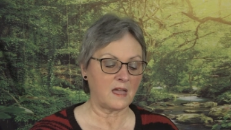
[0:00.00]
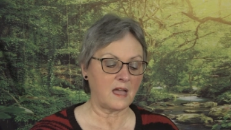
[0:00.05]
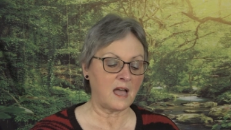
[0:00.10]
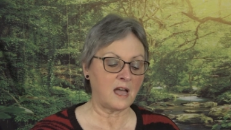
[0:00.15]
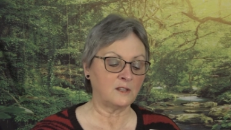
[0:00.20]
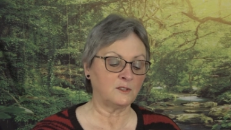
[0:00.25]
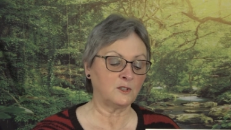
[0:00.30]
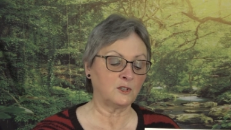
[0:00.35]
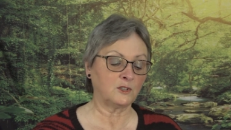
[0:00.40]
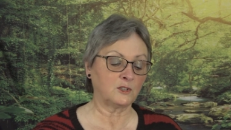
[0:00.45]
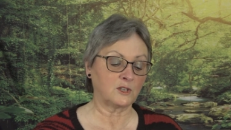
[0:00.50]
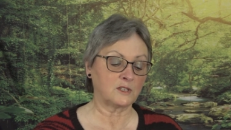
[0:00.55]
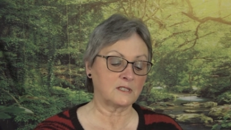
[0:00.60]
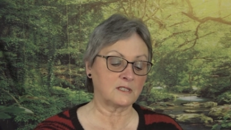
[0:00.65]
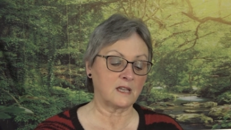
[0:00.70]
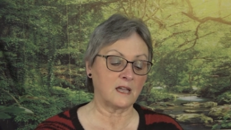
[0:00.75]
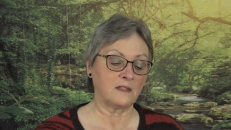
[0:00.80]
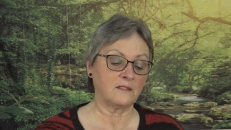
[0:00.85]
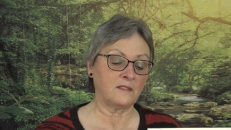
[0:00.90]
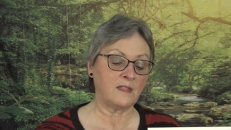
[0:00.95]
en notre
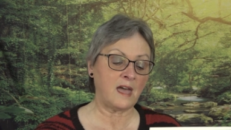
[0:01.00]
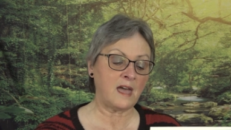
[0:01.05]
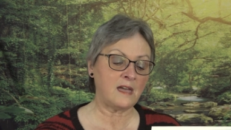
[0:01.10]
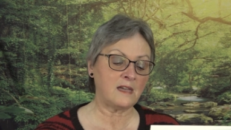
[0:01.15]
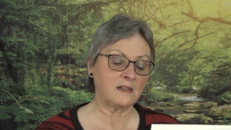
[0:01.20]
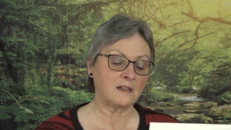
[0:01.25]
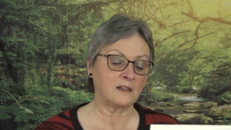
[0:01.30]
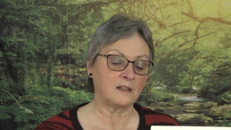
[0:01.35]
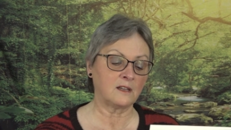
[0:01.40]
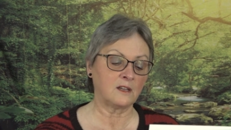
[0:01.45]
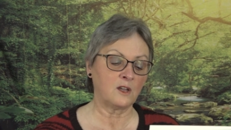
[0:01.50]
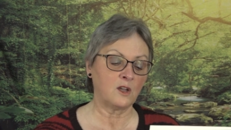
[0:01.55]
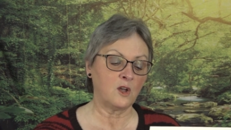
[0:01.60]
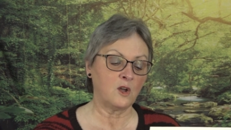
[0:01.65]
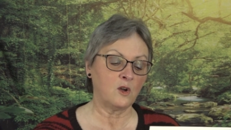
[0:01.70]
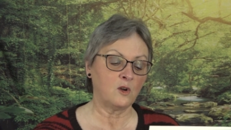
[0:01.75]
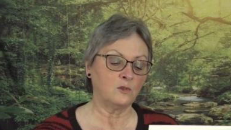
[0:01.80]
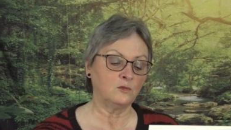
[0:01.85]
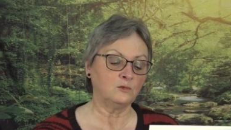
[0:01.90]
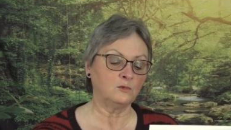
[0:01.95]
centenaire,
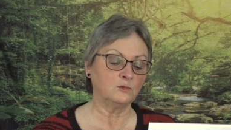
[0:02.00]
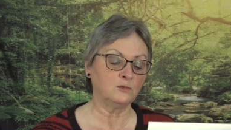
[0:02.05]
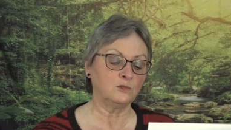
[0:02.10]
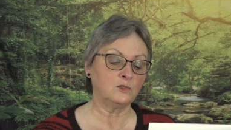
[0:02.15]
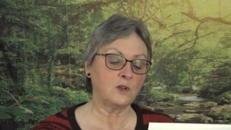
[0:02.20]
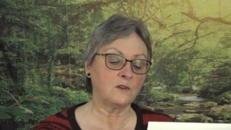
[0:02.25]
nous